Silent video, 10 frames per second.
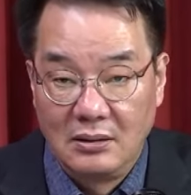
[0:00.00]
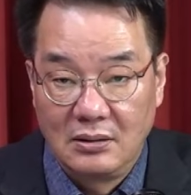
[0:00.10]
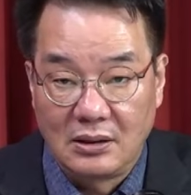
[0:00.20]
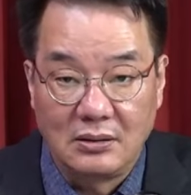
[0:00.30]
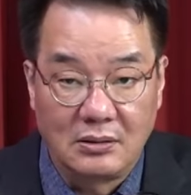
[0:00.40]

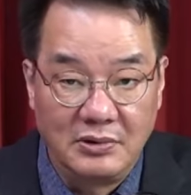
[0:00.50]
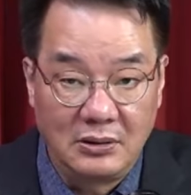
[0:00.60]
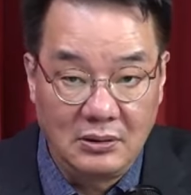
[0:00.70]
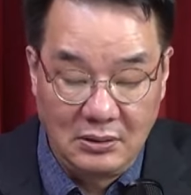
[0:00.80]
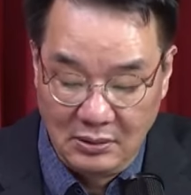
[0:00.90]
자
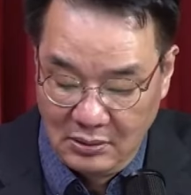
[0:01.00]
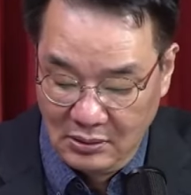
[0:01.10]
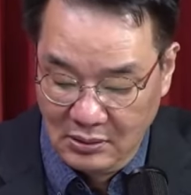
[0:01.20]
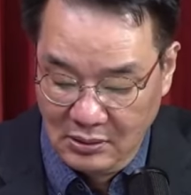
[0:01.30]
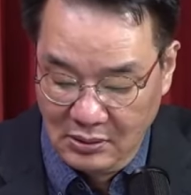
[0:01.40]
그러면
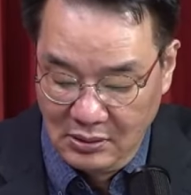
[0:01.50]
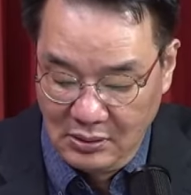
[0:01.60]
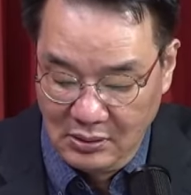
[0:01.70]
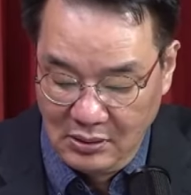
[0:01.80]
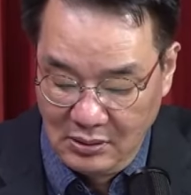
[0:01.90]

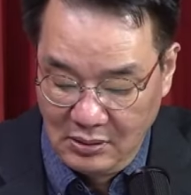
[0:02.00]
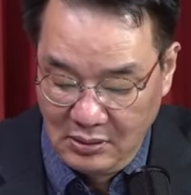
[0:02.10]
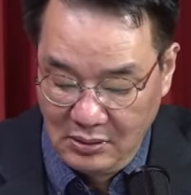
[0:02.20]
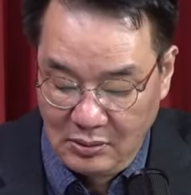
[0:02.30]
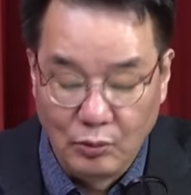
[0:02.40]

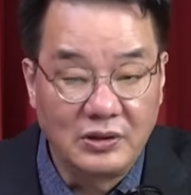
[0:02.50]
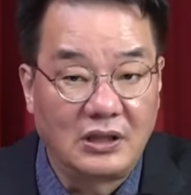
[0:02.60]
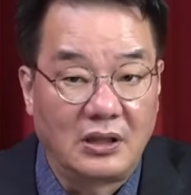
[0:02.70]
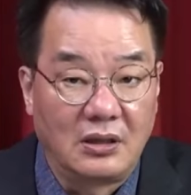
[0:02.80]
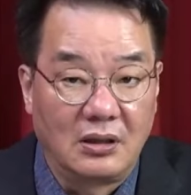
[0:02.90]
이 두 번째
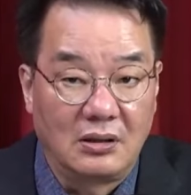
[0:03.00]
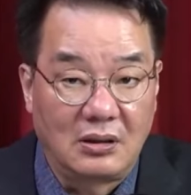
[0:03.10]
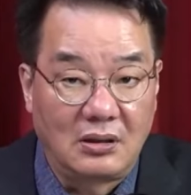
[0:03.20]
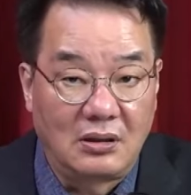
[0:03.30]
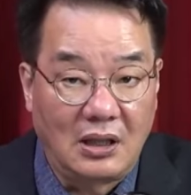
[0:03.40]
세기
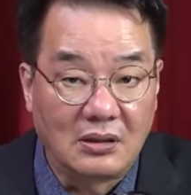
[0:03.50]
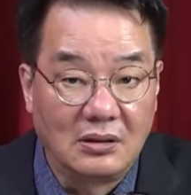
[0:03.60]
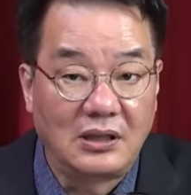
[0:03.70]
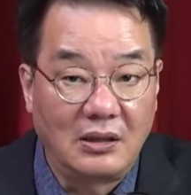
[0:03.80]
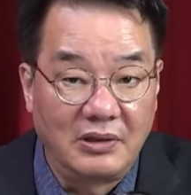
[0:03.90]

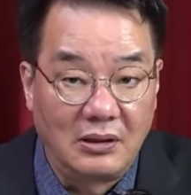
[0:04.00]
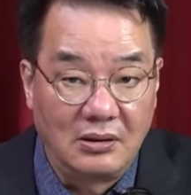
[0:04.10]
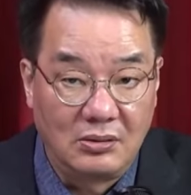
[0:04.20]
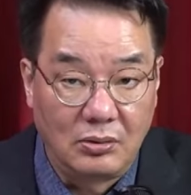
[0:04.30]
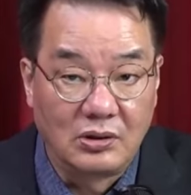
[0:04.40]
그 다음에
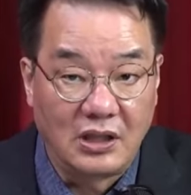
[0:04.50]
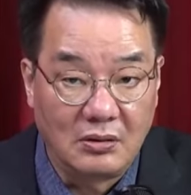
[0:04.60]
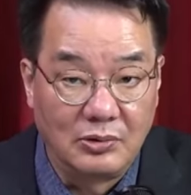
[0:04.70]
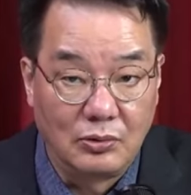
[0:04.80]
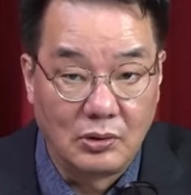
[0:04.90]
또
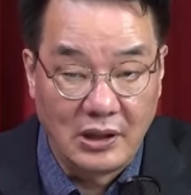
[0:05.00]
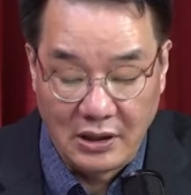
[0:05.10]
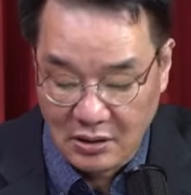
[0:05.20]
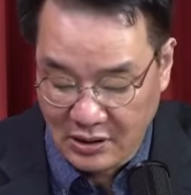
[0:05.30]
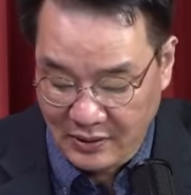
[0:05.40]
책임은
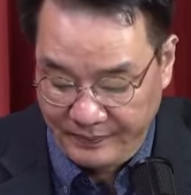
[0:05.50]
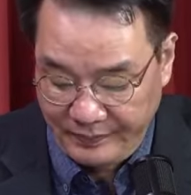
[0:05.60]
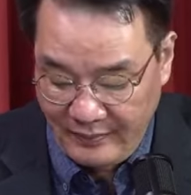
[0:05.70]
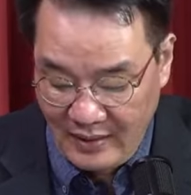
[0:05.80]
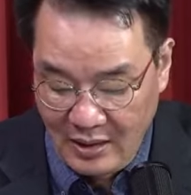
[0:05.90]
누가에게겠느냐
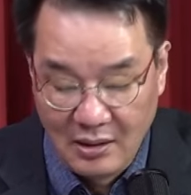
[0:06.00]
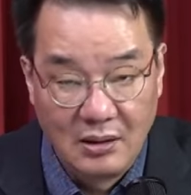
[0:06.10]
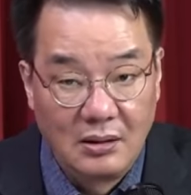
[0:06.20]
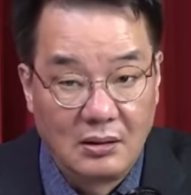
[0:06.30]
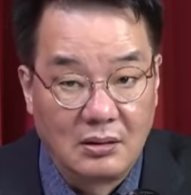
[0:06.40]

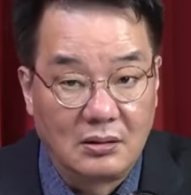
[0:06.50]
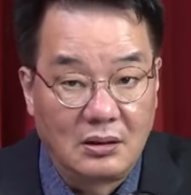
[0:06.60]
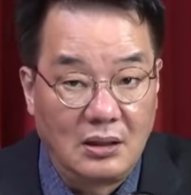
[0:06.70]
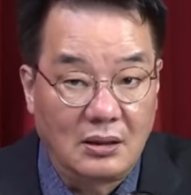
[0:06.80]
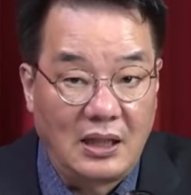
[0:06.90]

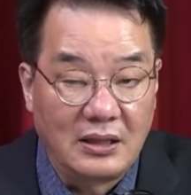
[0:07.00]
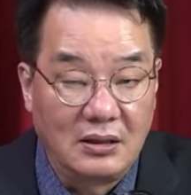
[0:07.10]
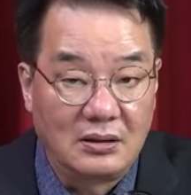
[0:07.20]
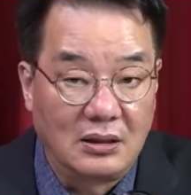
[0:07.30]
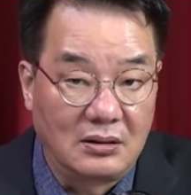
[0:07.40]
그때
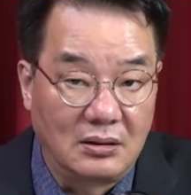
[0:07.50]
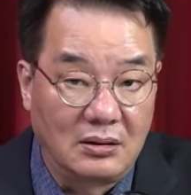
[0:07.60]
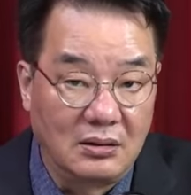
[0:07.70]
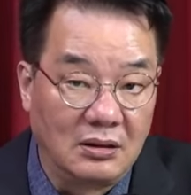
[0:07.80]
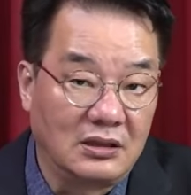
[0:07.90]
가결이
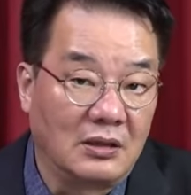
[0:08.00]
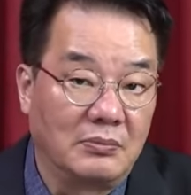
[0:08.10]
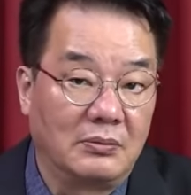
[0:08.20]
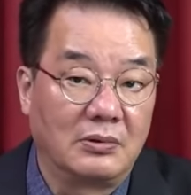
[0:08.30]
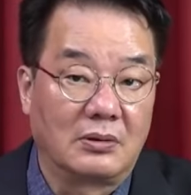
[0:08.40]
돼서 영장
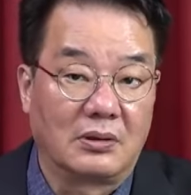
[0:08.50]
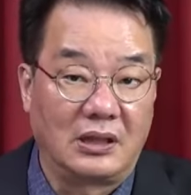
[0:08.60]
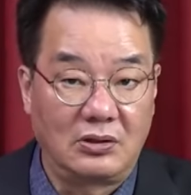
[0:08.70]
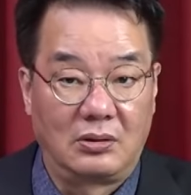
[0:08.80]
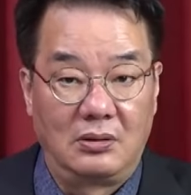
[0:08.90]
법원으로
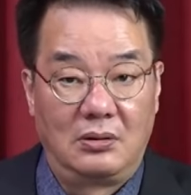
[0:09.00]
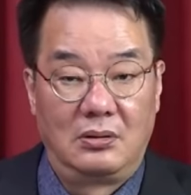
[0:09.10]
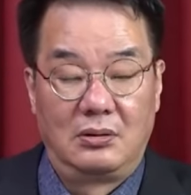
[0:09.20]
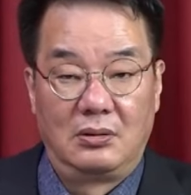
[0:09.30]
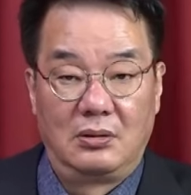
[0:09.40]
갔죠.
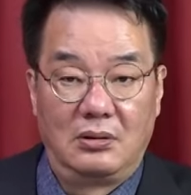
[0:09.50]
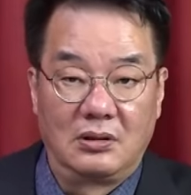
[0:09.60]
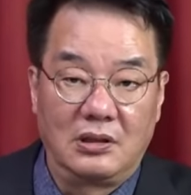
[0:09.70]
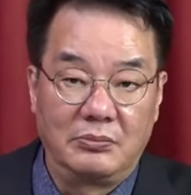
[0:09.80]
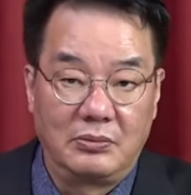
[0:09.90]

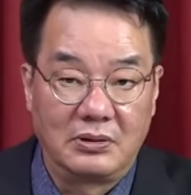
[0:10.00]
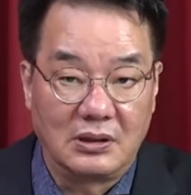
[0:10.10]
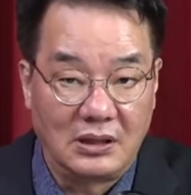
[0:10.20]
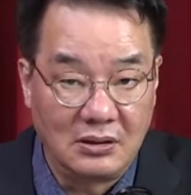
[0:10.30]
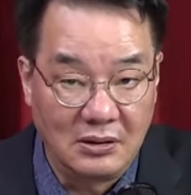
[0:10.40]
영장 법원을
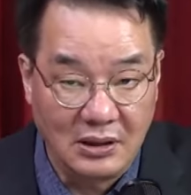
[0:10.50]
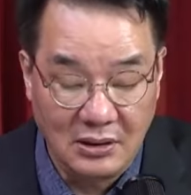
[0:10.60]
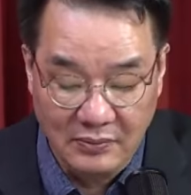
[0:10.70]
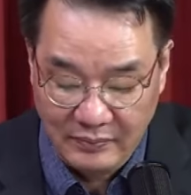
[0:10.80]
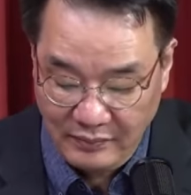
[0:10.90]

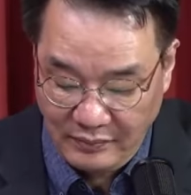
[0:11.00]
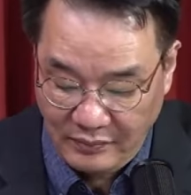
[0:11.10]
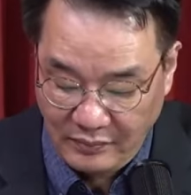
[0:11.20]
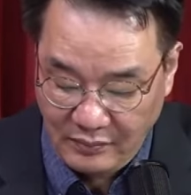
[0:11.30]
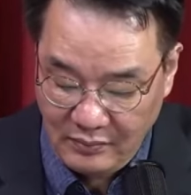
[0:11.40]
갔는데
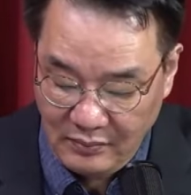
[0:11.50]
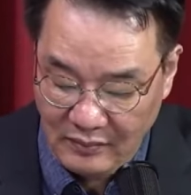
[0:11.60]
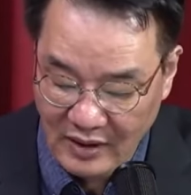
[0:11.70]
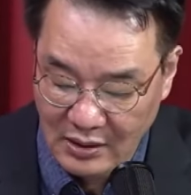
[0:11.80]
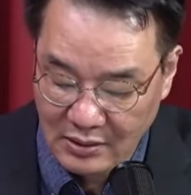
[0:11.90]

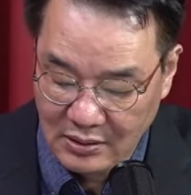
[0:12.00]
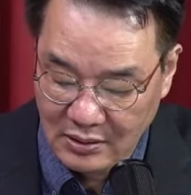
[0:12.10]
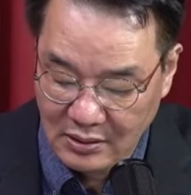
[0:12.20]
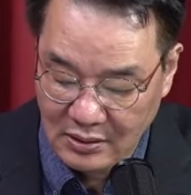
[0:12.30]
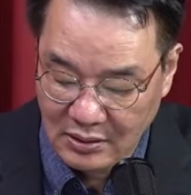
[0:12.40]

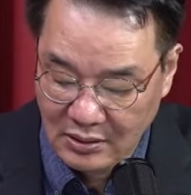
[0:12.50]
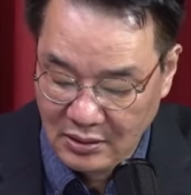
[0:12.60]
이